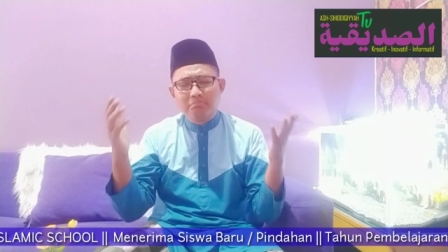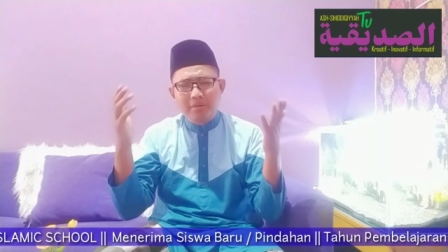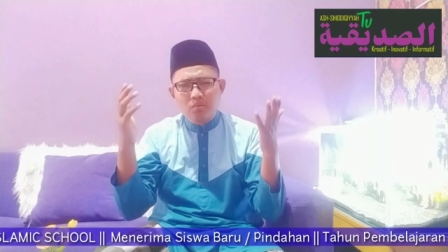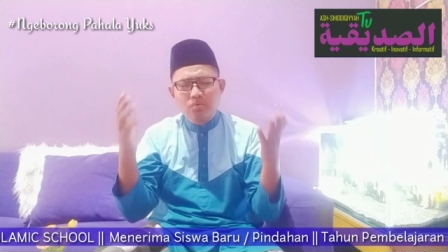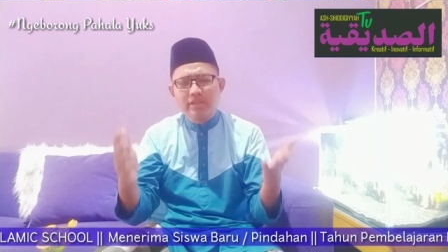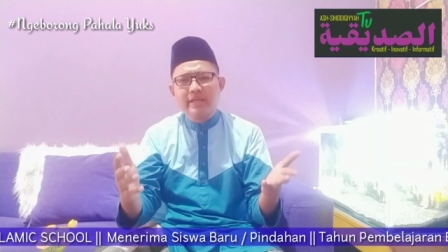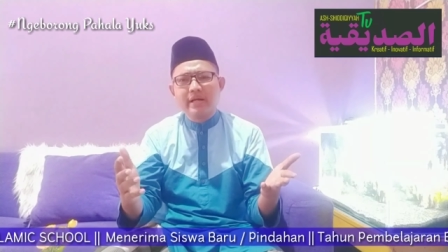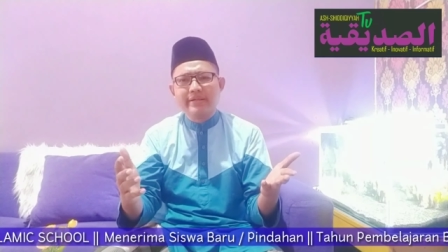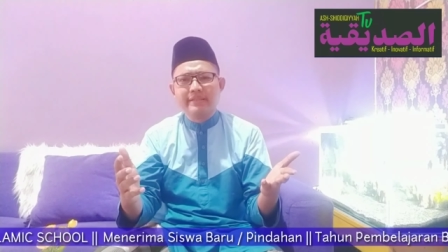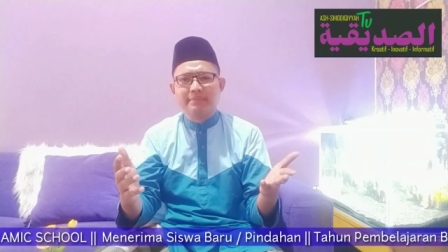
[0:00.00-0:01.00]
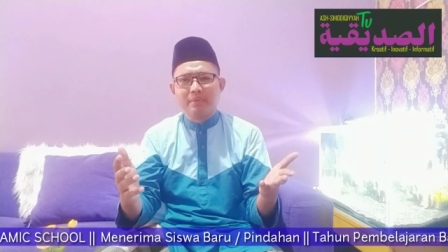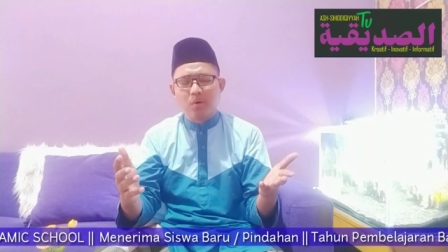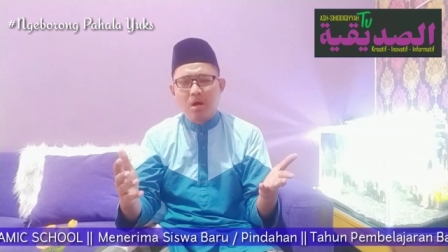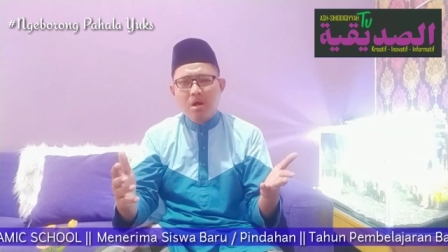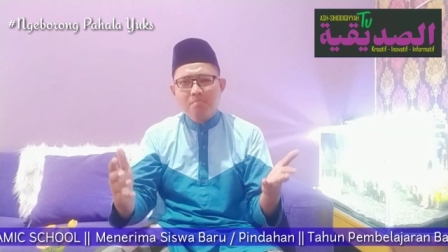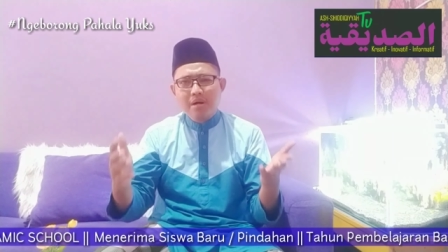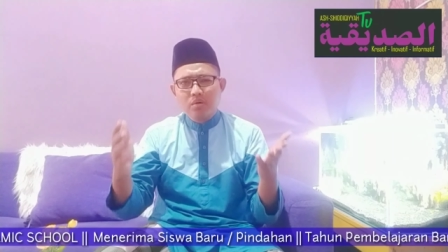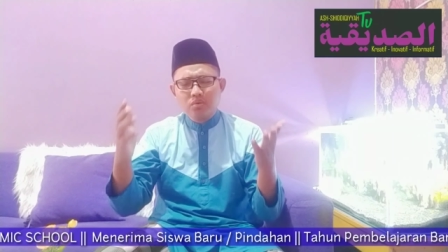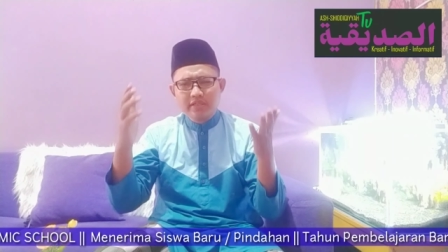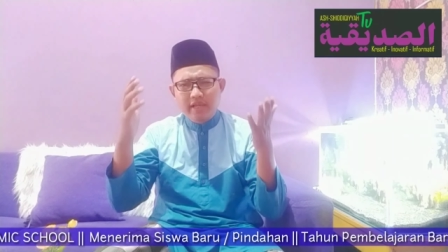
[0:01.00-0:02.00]
manusia yang istimewa
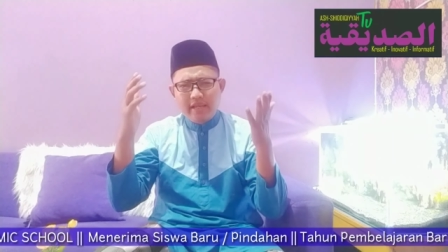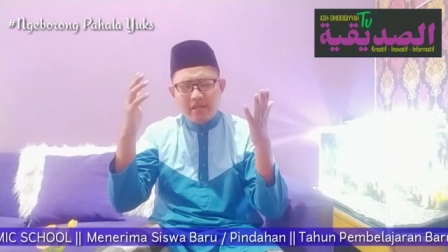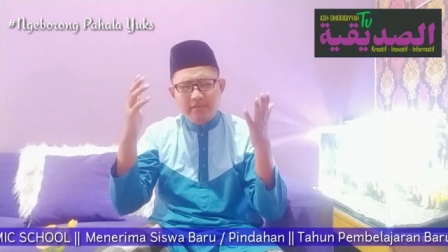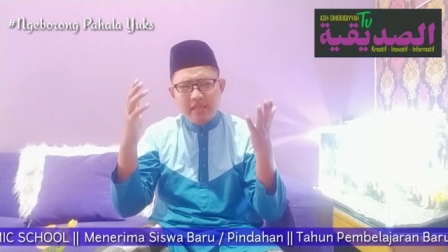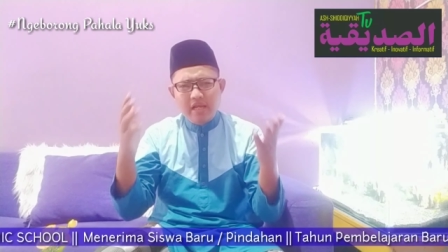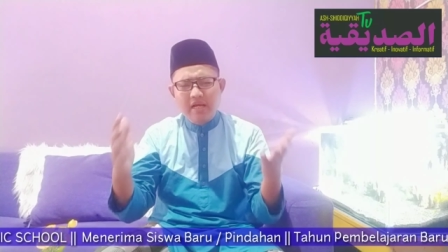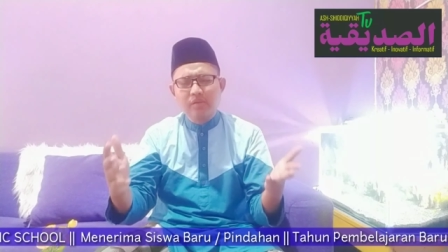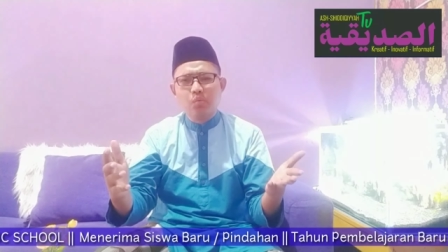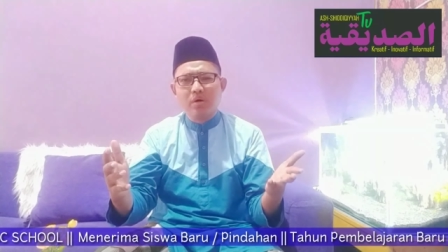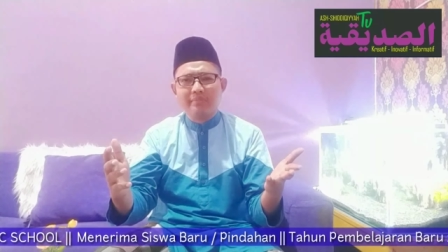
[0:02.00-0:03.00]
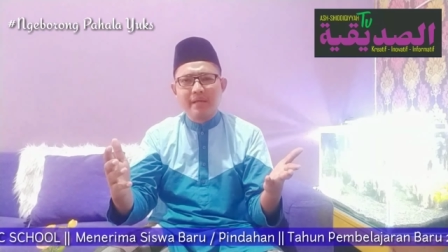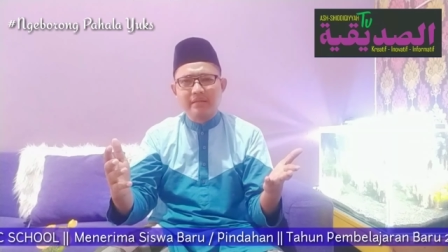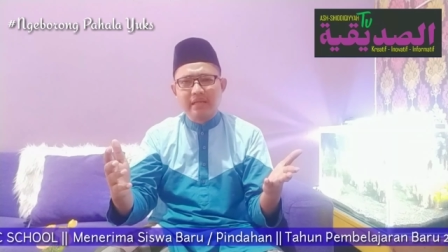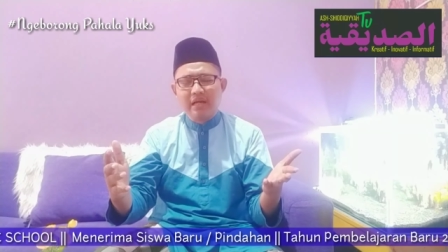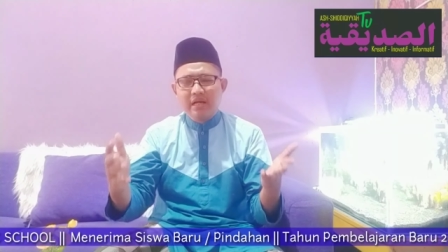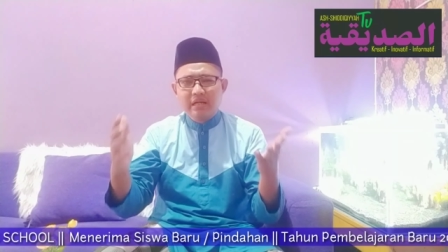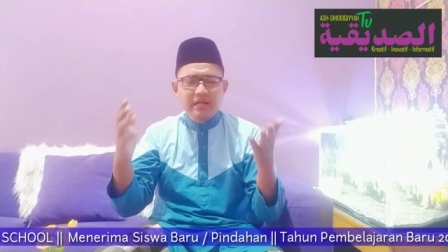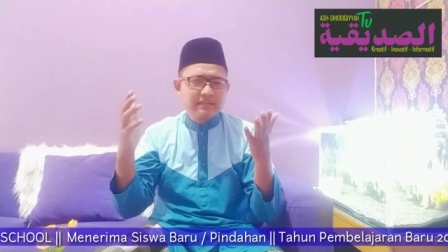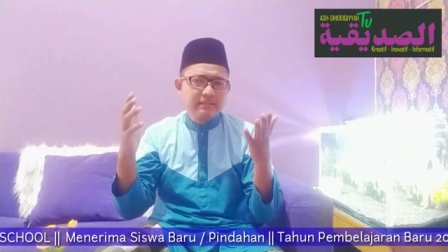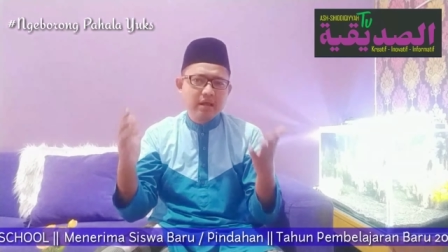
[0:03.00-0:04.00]
manusia yang sangat luar biasa
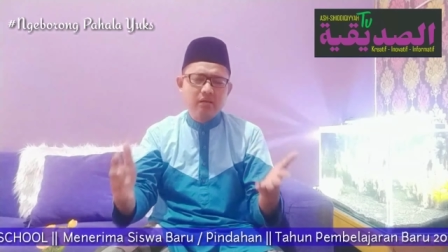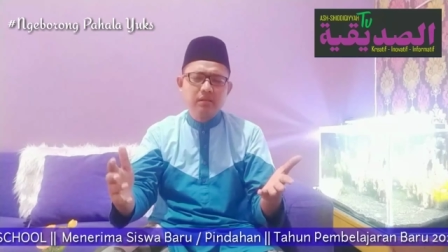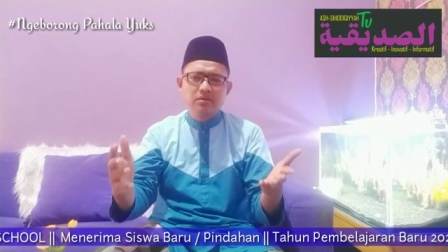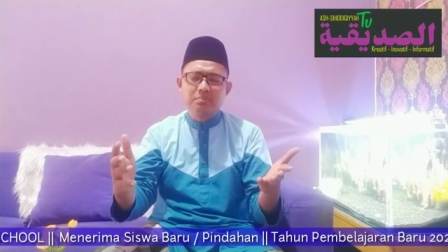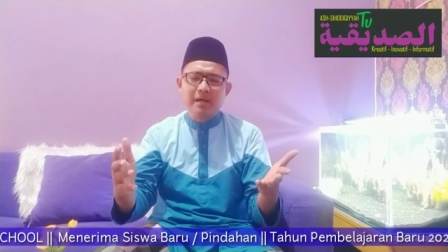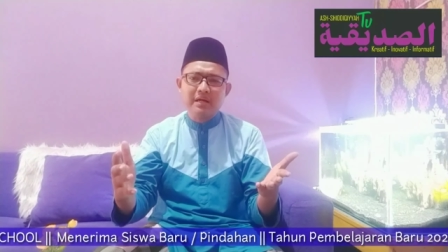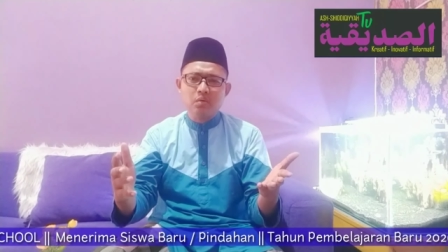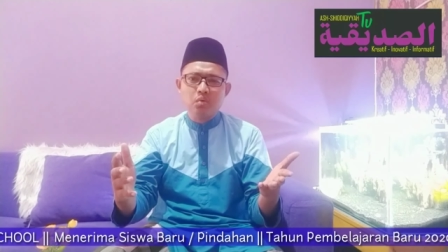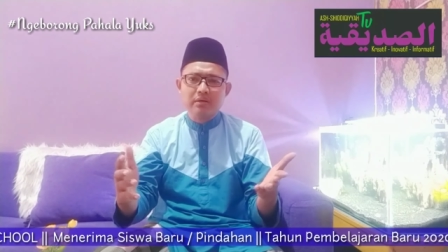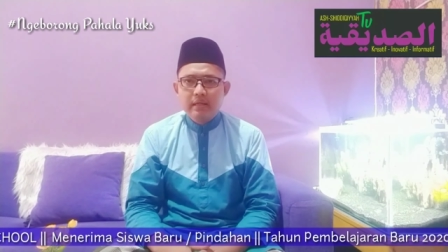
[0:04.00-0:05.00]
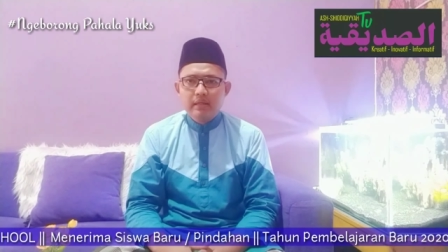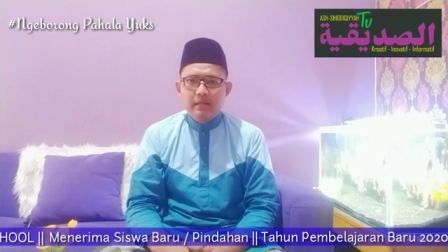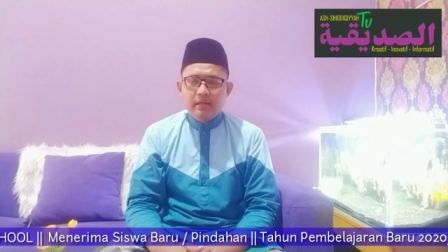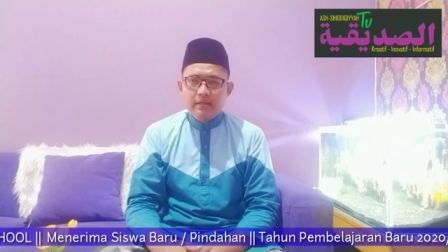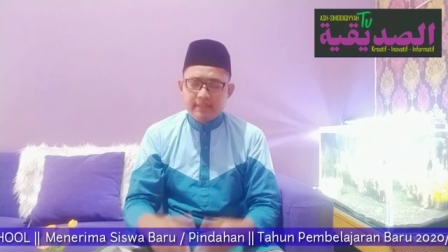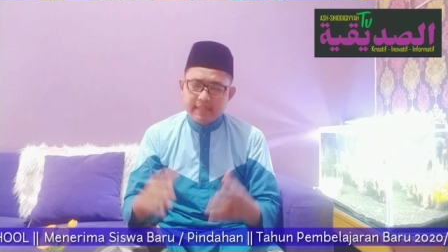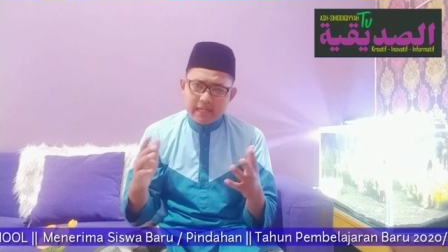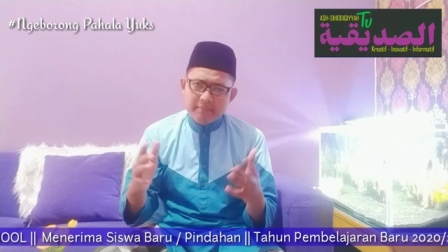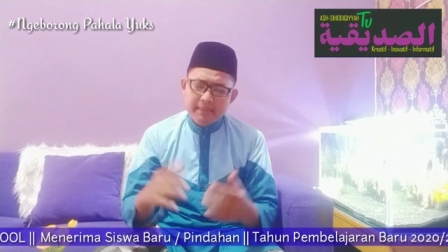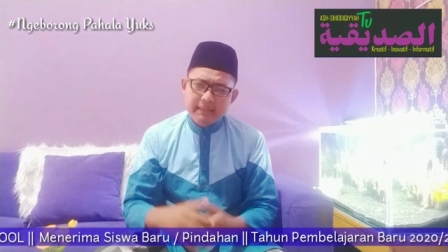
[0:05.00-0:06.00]
kekasihnya Allah Subhanahu wa taala di
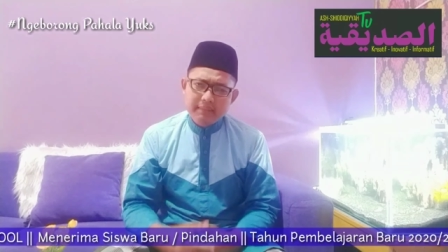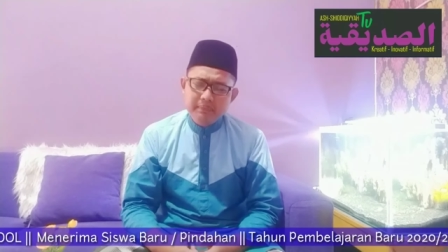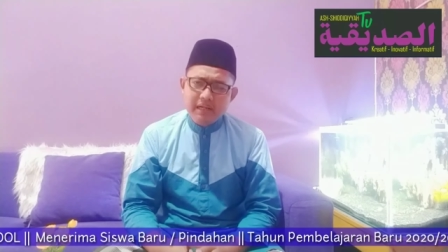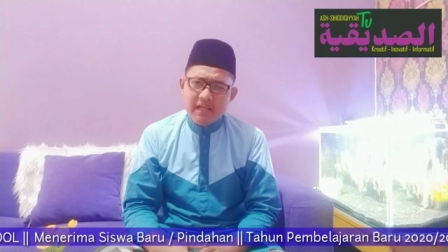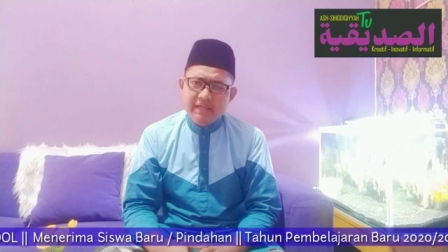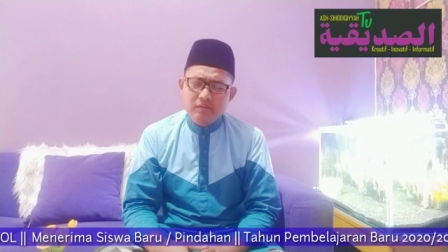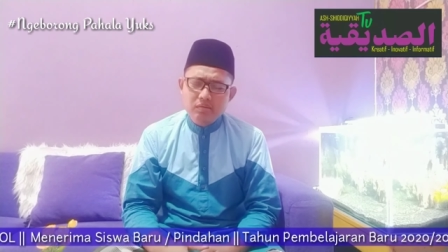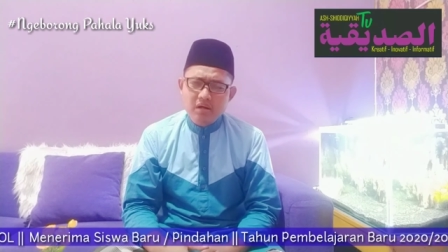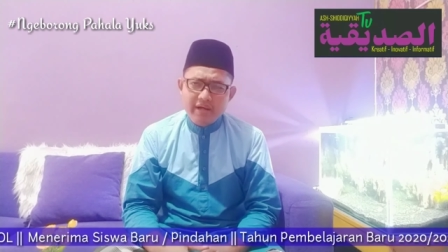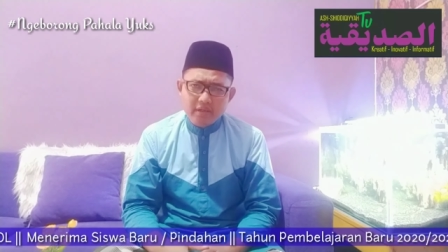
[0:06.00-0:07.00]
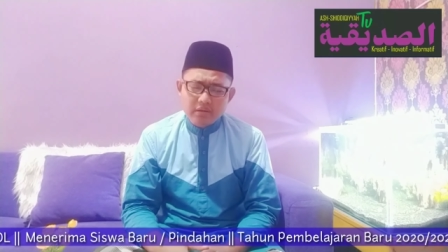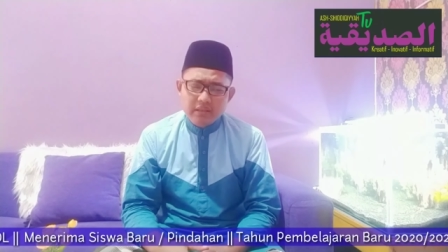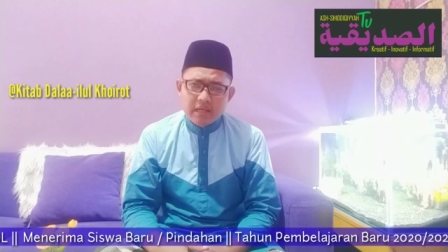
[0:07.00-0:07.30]
dalam kitab Dalailul Khairat